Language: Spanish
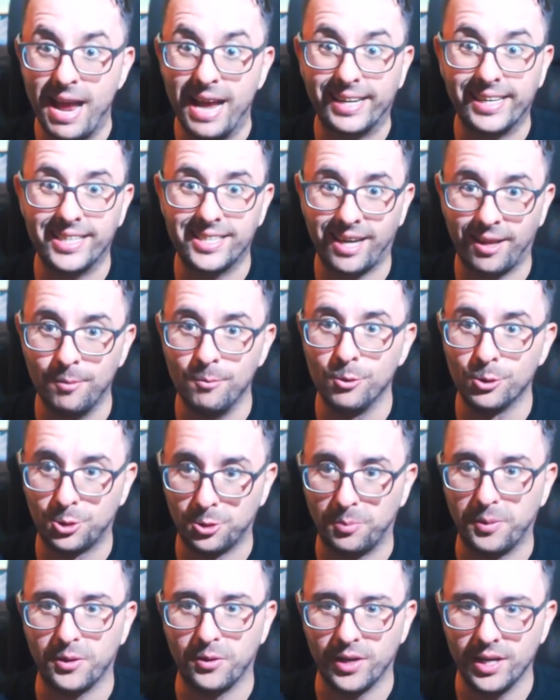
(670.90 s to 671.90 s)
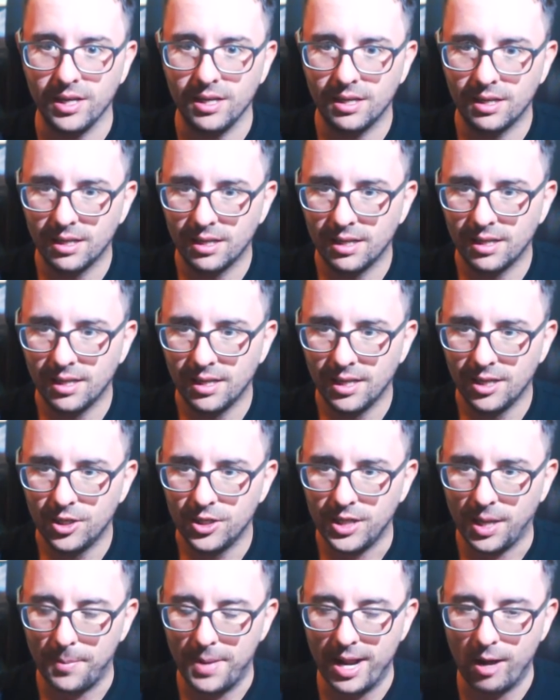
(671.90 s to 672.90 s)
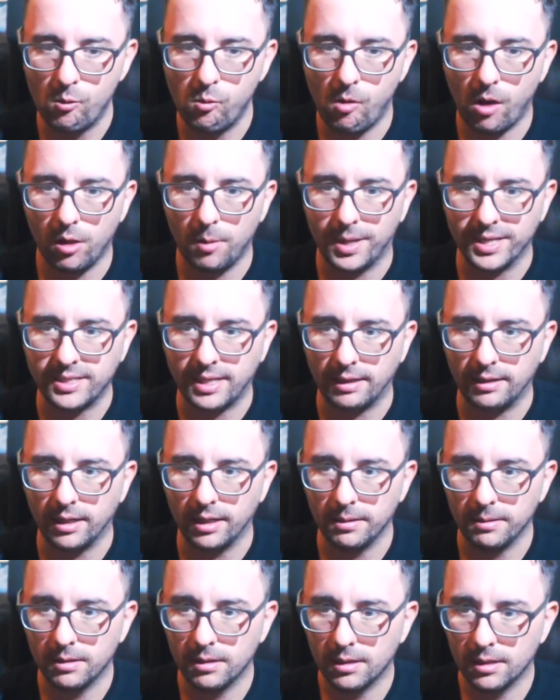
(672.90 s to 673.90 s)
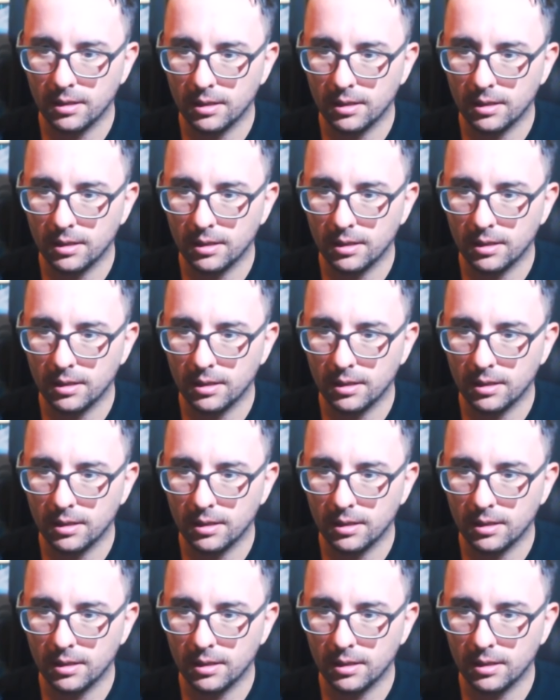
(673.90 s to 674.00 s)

Me he arriesgado mucho, pero, eh. O sea, me la he jugado bastante.